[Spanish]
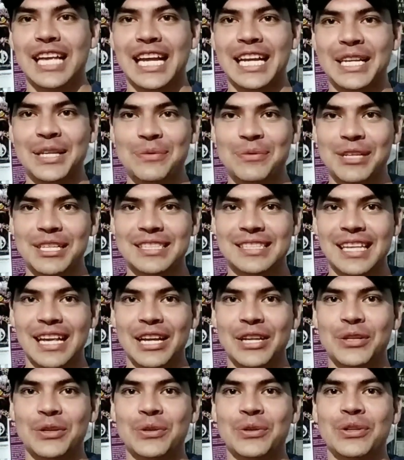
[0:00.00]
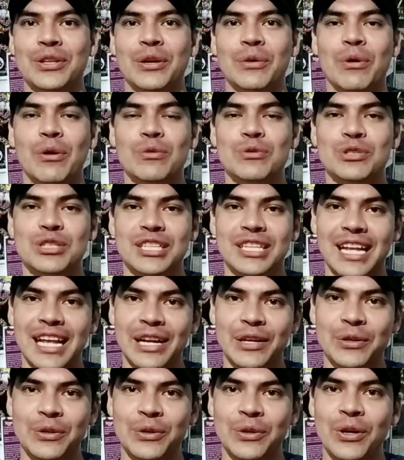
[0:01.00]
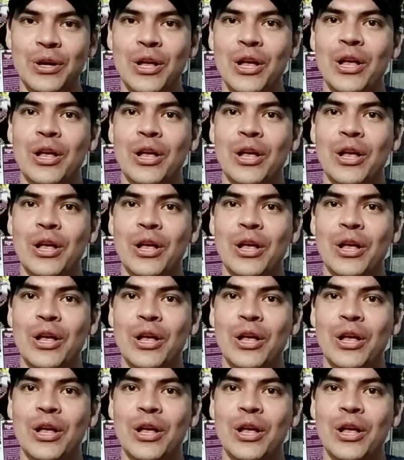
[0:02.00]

aniversario de Huauchinango,